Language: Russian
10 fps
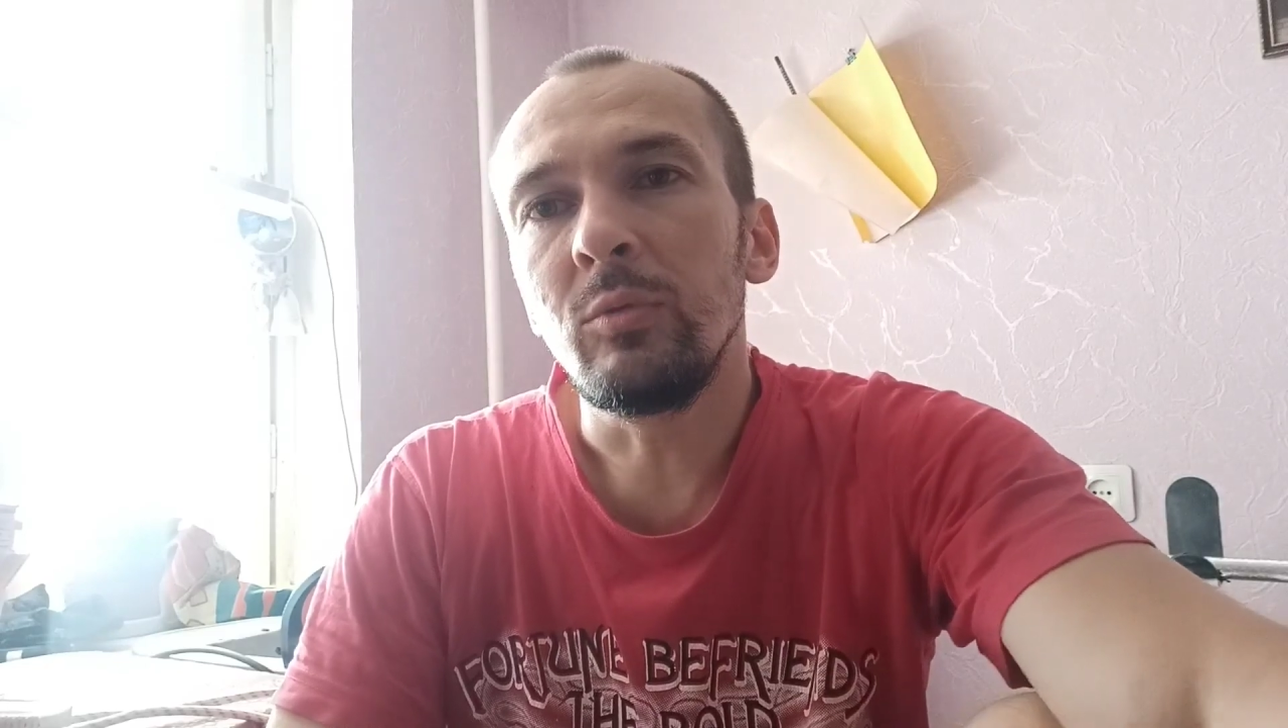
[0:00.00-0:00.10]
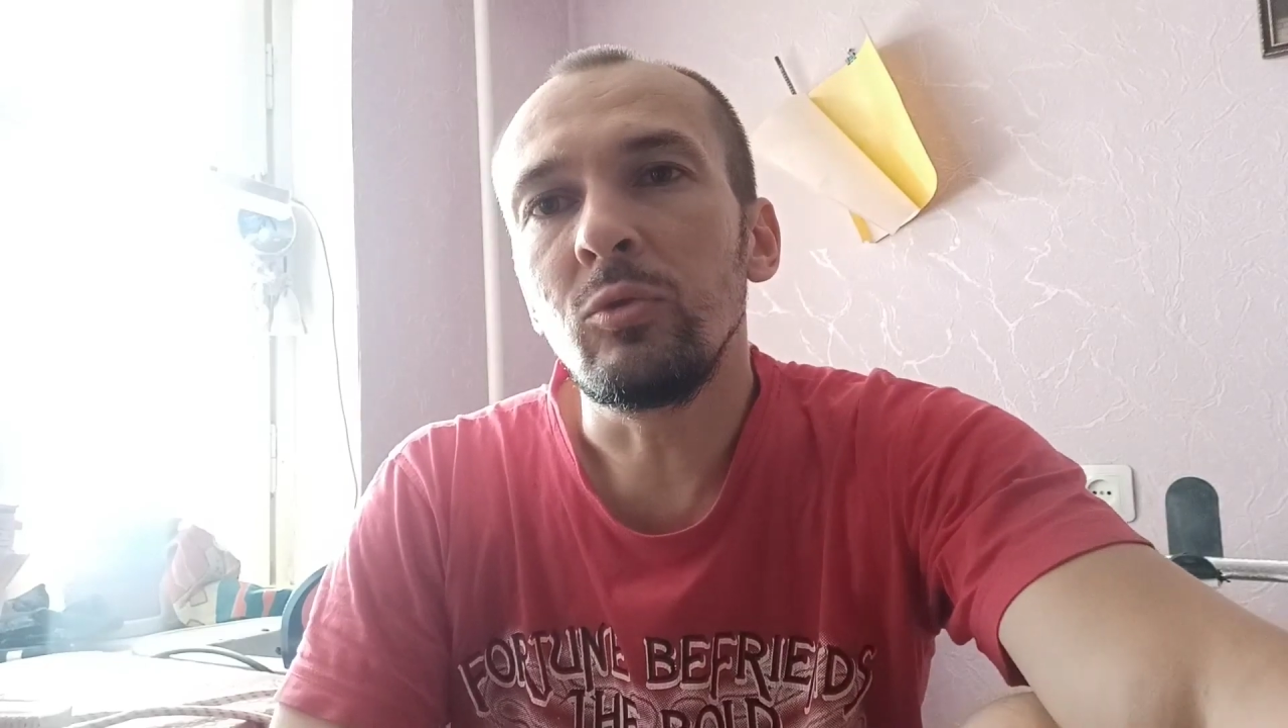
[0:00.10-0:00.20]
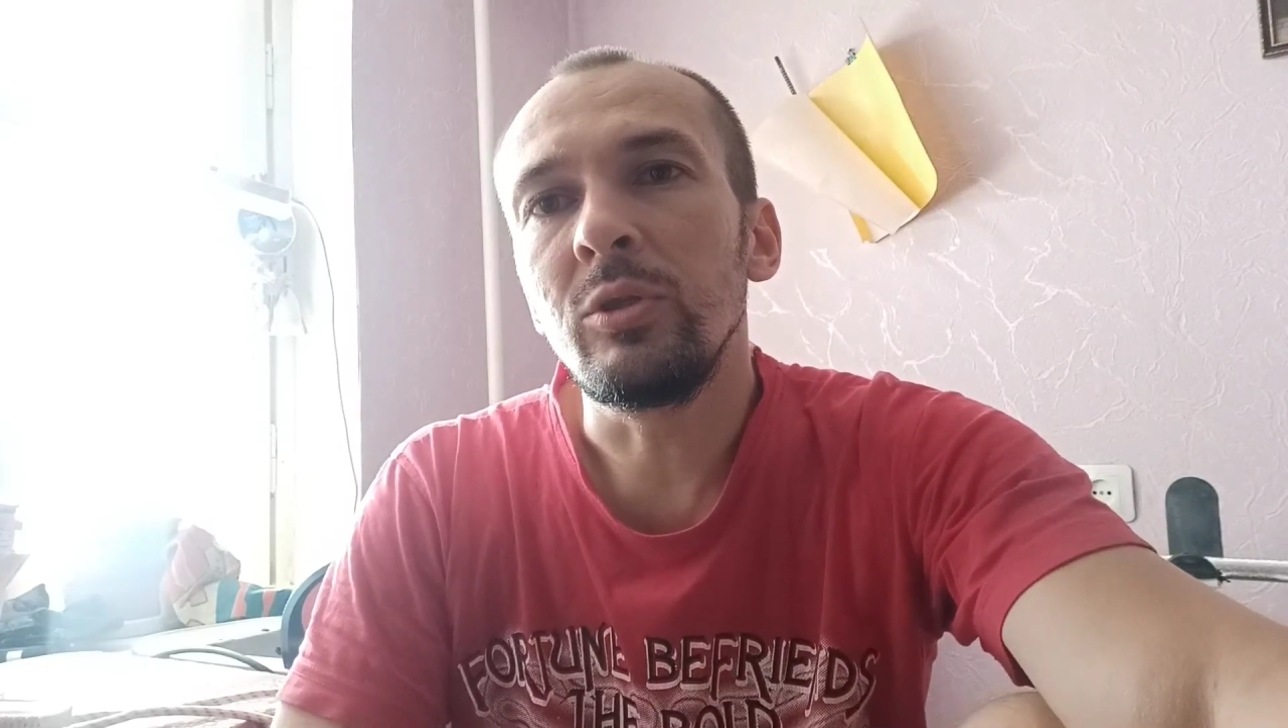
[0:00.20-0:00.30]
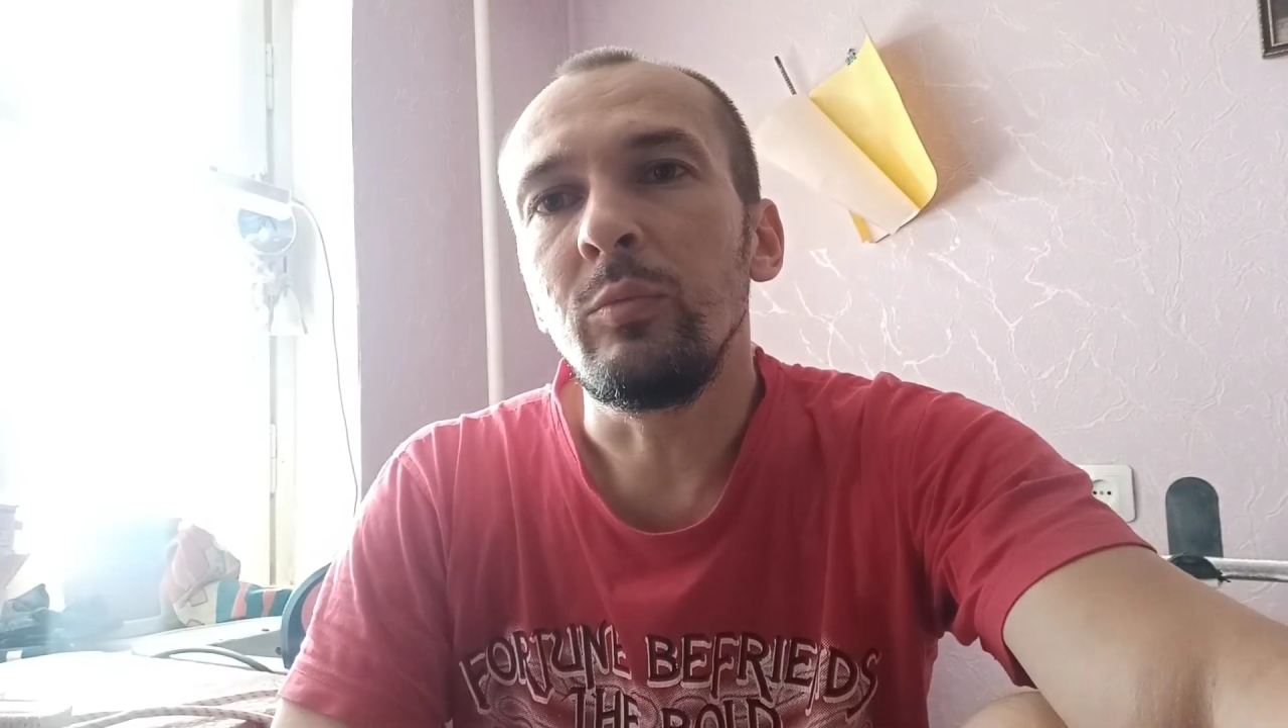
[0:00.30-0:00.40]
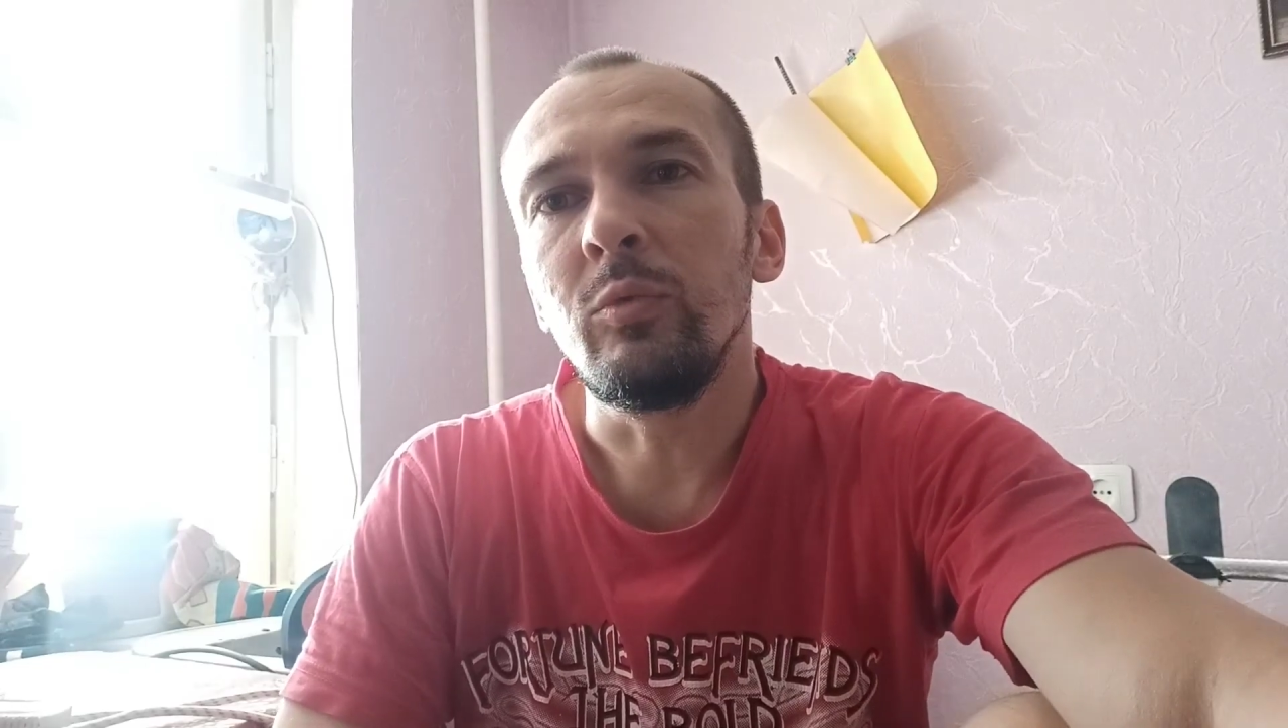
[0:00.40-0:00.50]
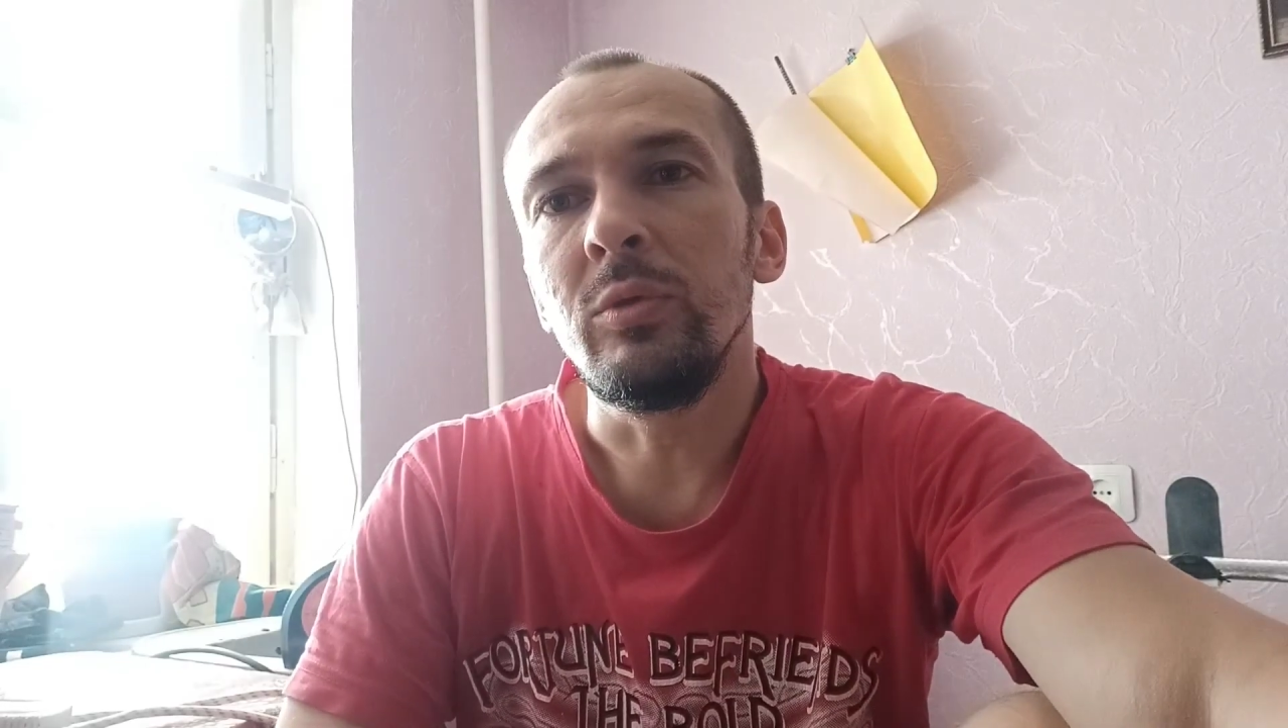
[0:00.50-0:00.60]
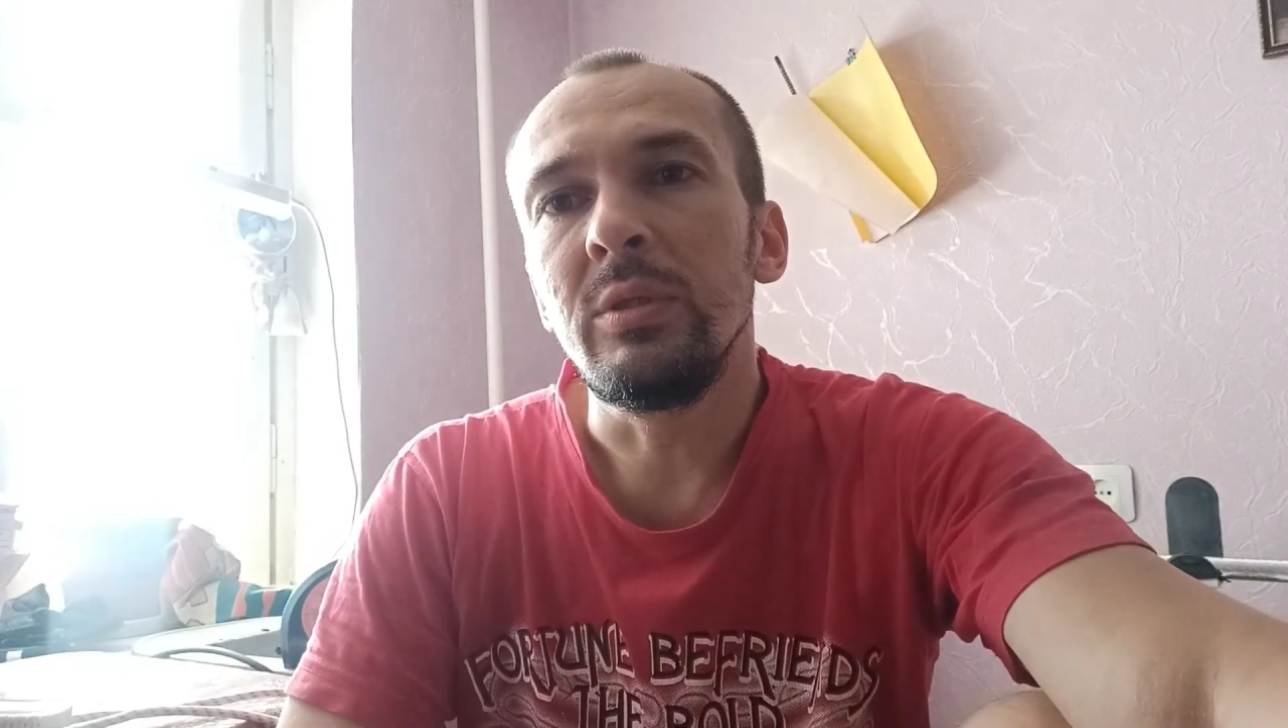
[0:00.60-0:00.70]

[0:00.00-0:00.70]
нужно будет